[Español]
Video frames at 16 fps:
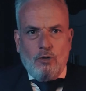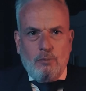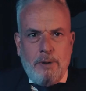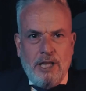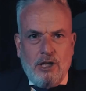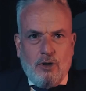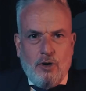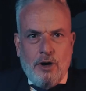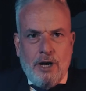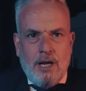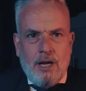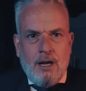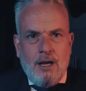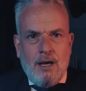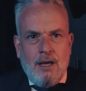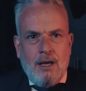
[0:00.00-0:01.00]
Con
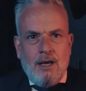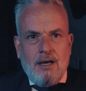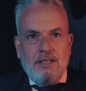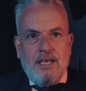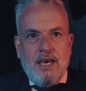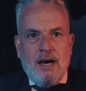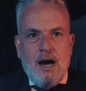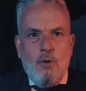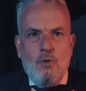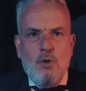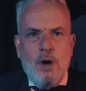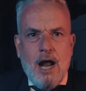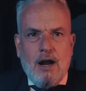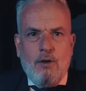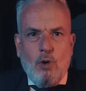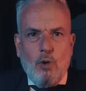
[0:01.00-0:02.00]
Bitcoin llega
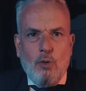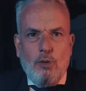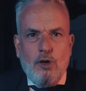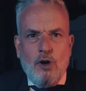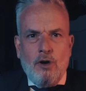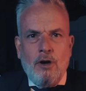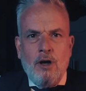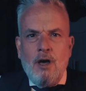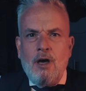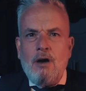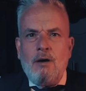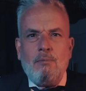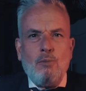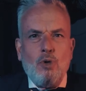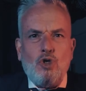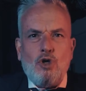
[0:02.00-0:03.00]
una revolución
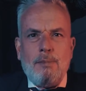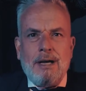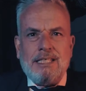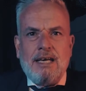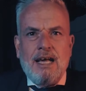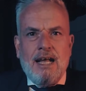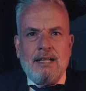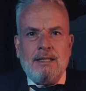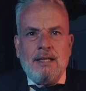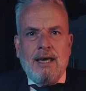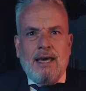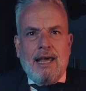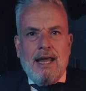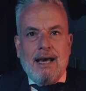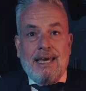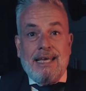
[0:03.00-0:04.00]
mucho más grande
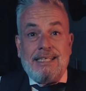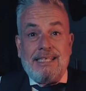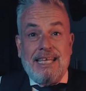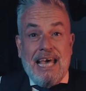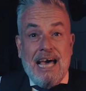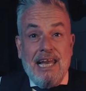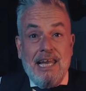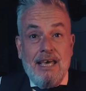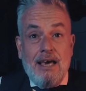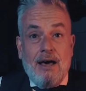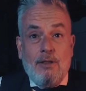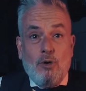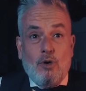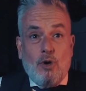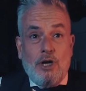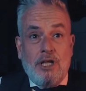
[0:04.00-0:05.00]
que la que se ha
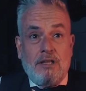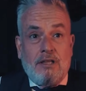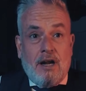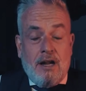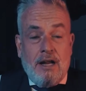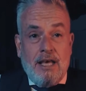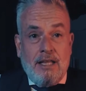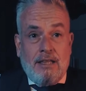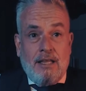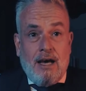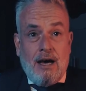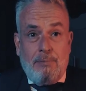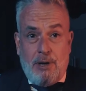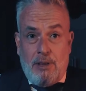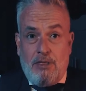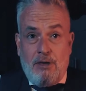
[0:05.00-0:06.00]
liado con Internet
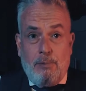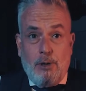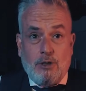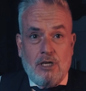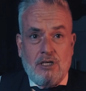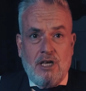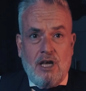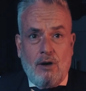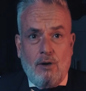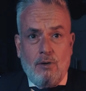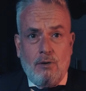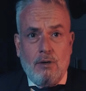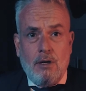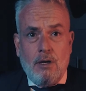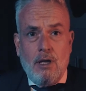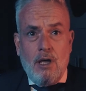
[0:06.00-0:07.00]
a principios de siglo.
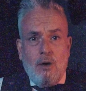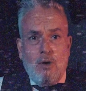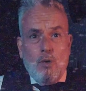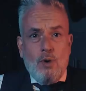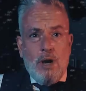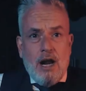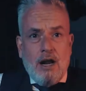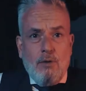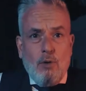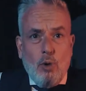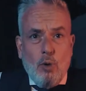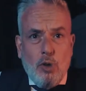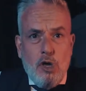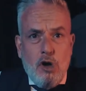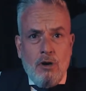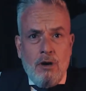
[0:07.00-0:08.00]
Una
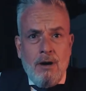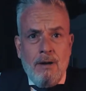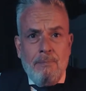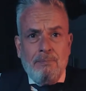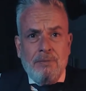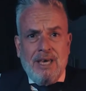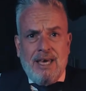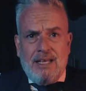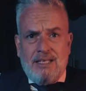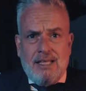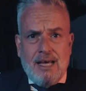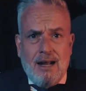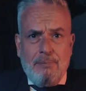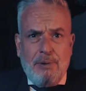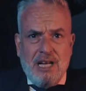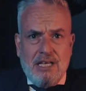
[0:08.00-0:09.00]
revolución que
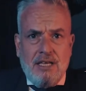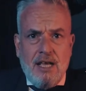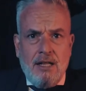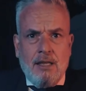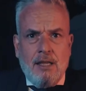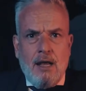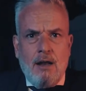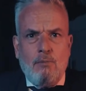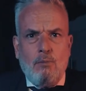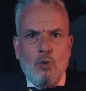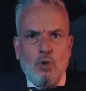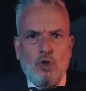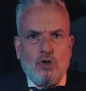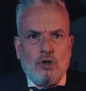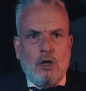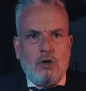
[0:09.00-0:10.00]
estará presente en
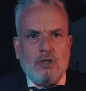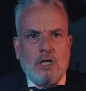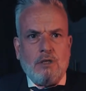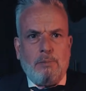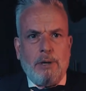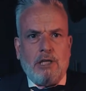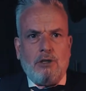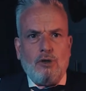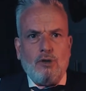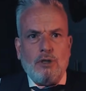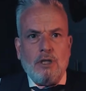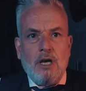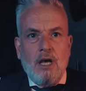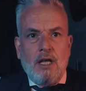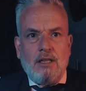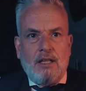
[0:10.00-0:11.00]
muchos de los
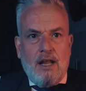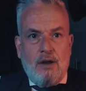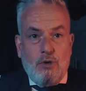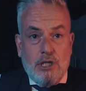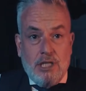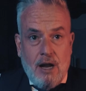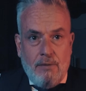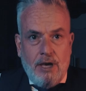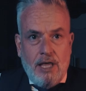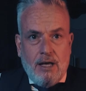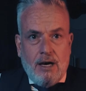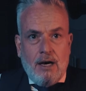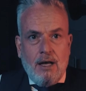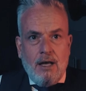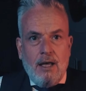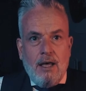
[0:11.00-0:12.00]
aspectos de nuestra
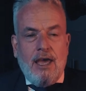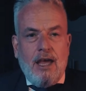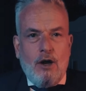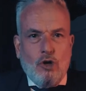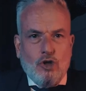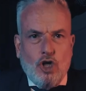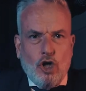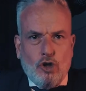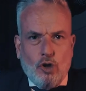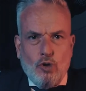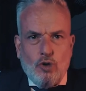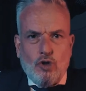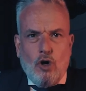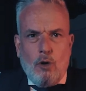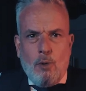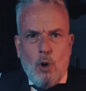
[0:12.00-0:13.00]
vida y
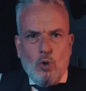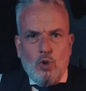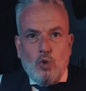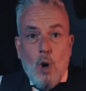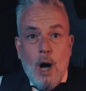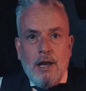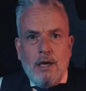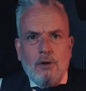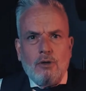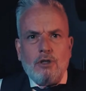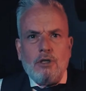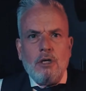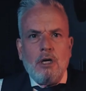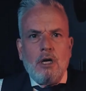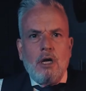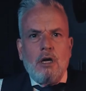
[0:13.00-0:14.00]
nosotros como
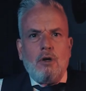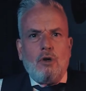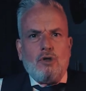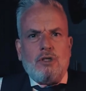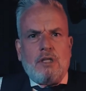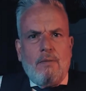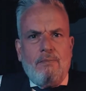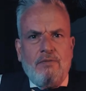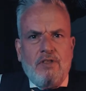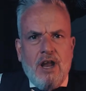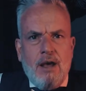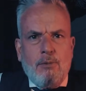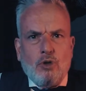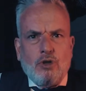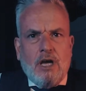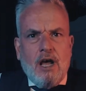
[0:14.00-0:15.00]
usuarios nos
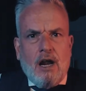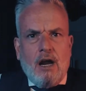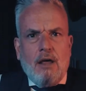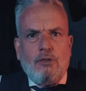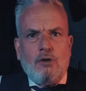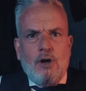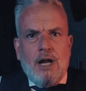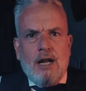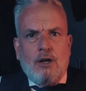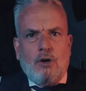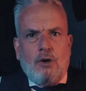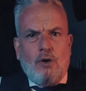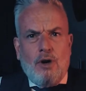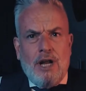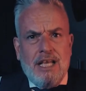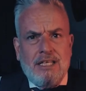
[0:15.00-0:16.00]
tendremos que relacionar
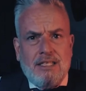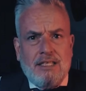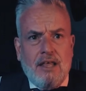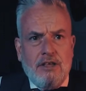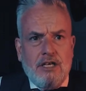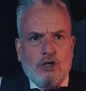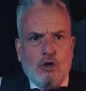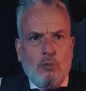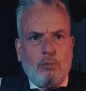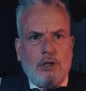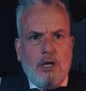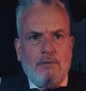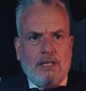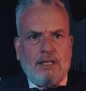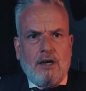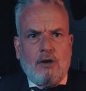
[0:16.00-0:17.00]
con esta
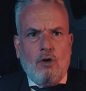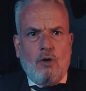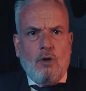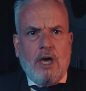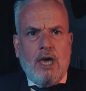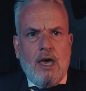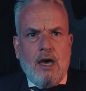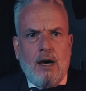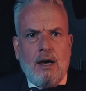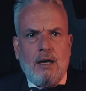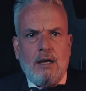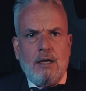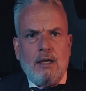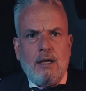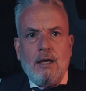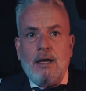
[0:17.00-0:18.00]
disruptiva tecnología.
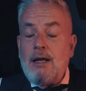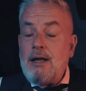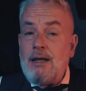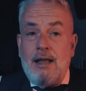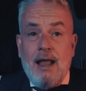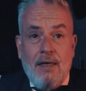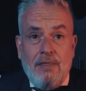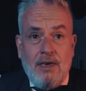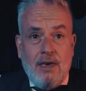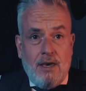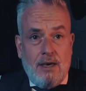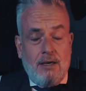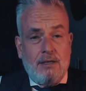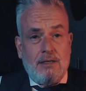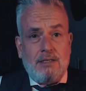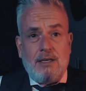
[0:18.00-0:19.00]
Nadie
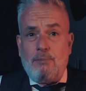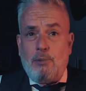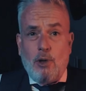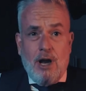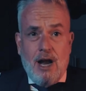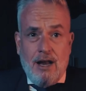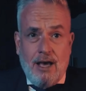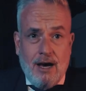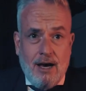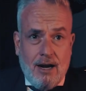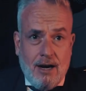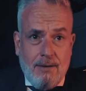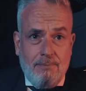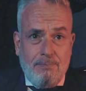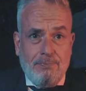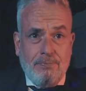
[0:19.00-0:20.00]
se podrá
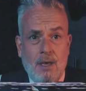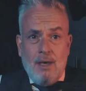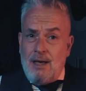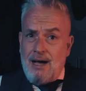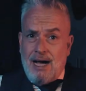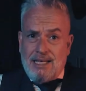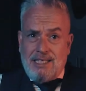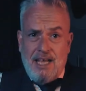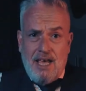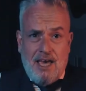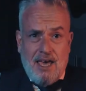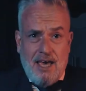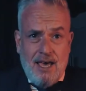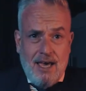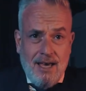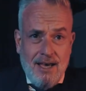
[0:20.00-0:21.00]
negar. Así
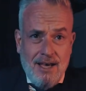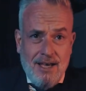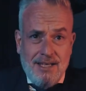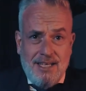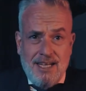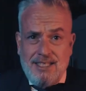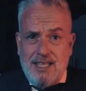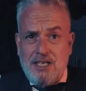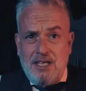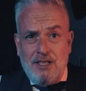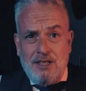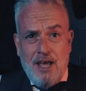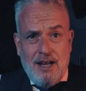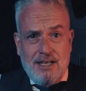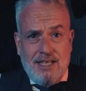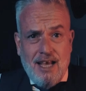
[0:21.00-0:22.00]
que, si estás
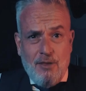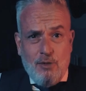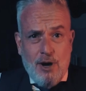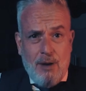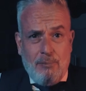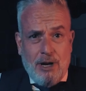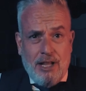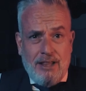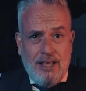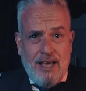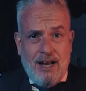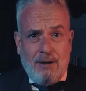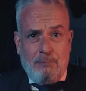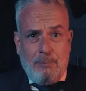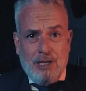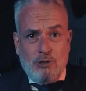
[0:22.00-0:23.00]
interesado en
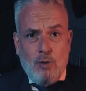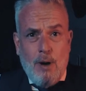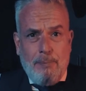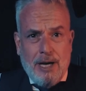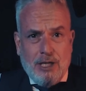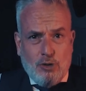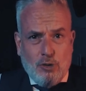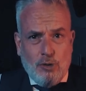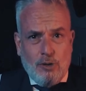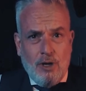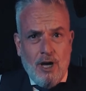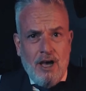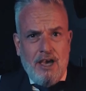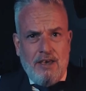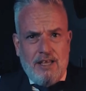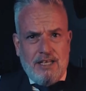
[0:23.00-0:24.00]
aprender paso a paso
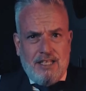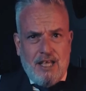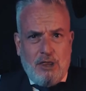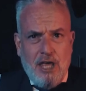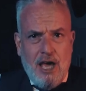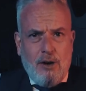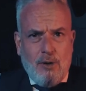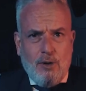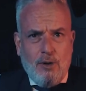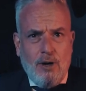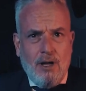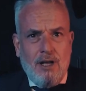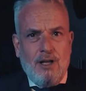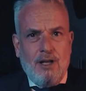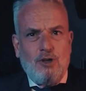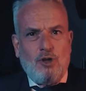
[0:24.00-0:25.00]
y desde cero
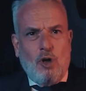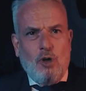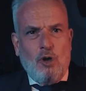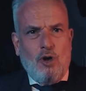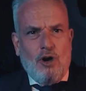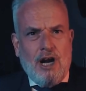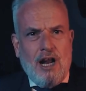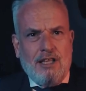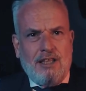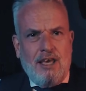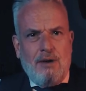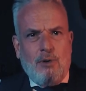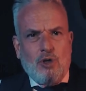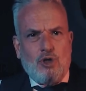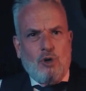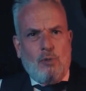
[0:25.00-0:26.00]
todo lo
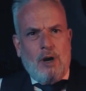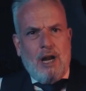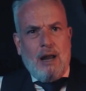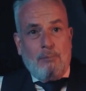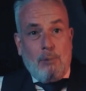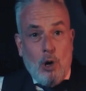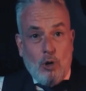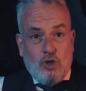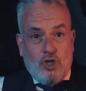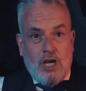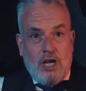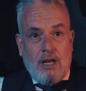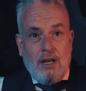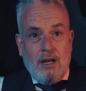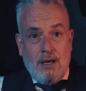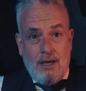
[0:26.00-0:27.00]
relativo sobre la
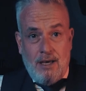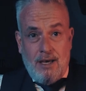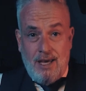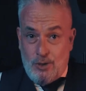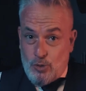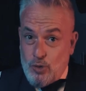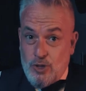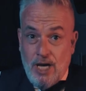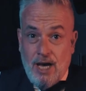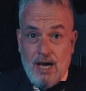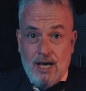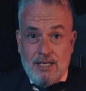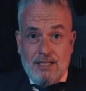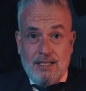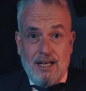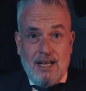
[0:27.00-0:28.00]
blockchain, y sus
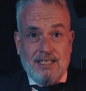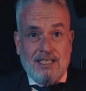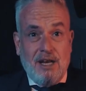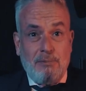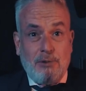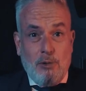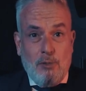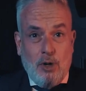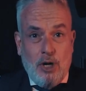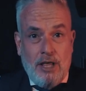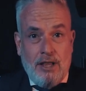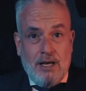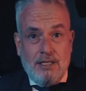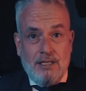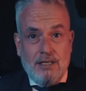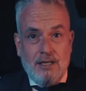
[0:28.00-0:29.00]
hijas, las
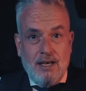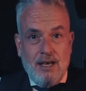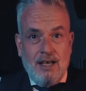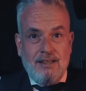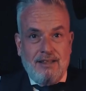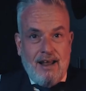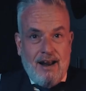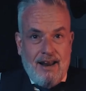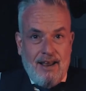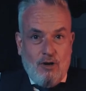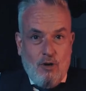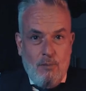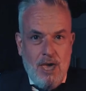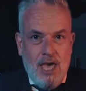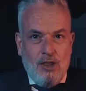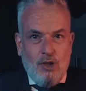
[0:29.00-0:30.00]
criptomonedas, te
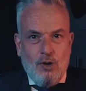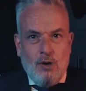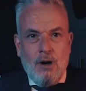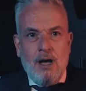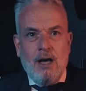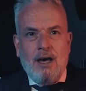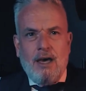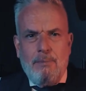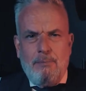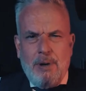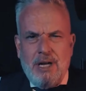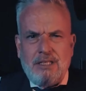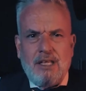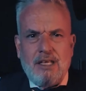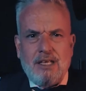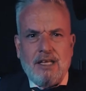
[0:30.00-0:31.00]
recomiendo que
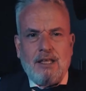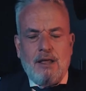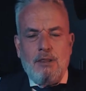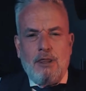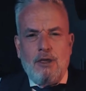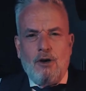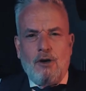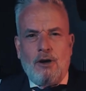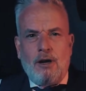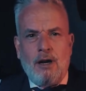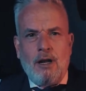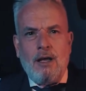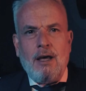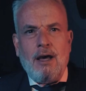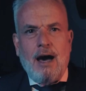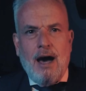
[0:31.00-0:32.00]
prestes atención
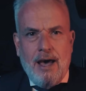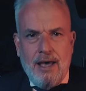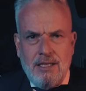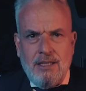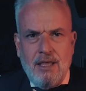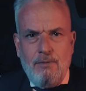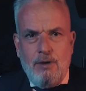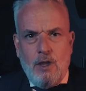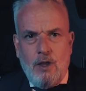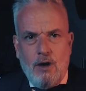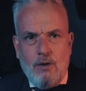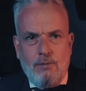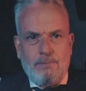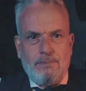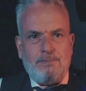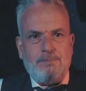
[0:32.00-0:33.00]
a este
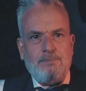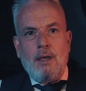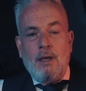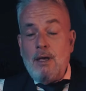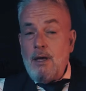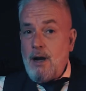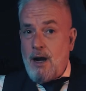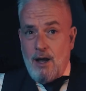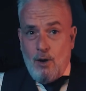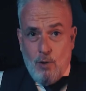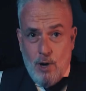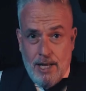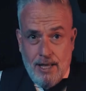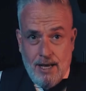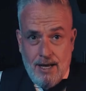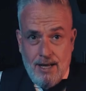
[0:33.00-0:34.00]
vídeo.
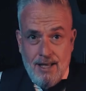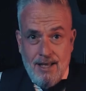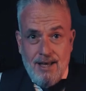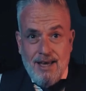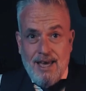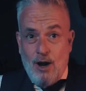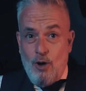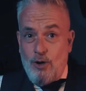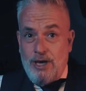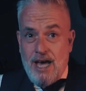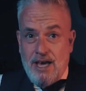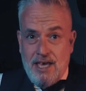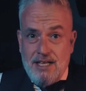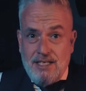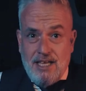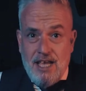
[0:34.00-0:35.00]
Recuerda que lo que
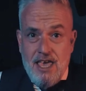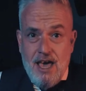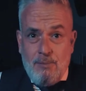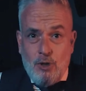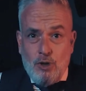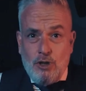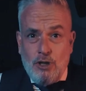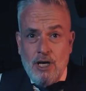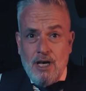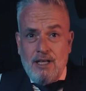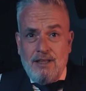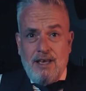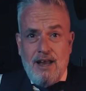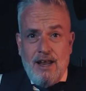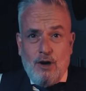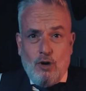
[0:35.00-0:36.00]
aquí enseñamos
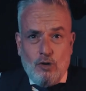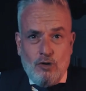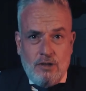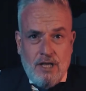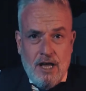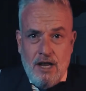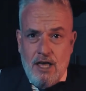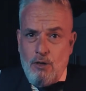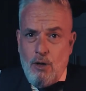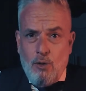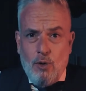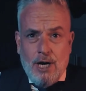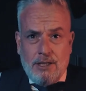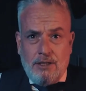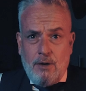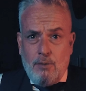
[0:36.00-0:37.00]
tiene contenido
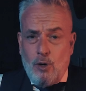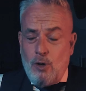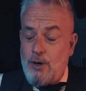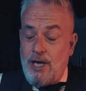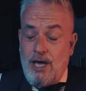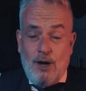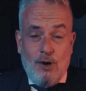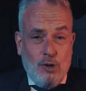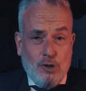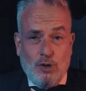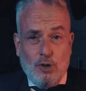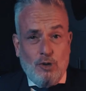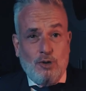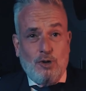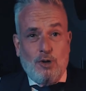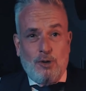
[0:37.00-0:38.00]
educativo y no
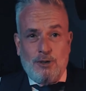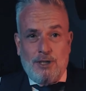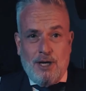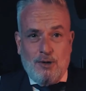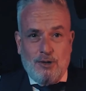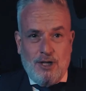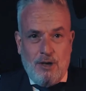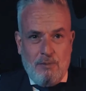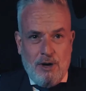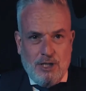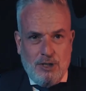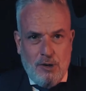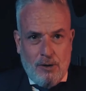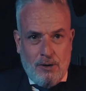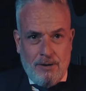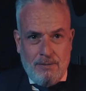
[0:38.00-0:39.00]
son consejos de
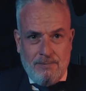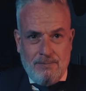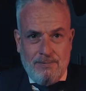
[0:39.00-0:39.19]
inversión.